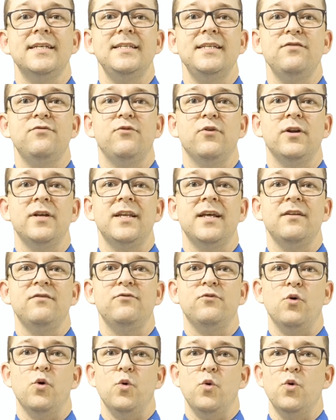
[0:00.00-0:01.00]
die von
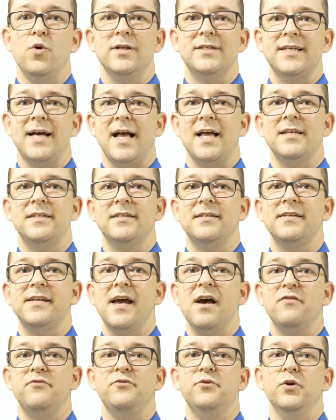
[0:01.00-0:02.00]
den
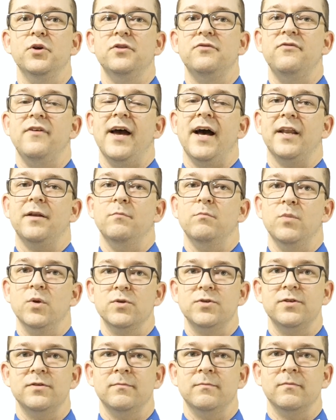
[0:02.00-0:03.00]
Verurteilten erfüllt werden
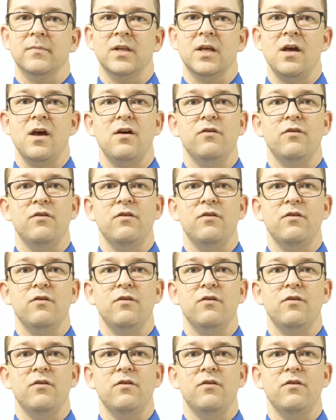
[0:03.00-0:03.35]
müssen.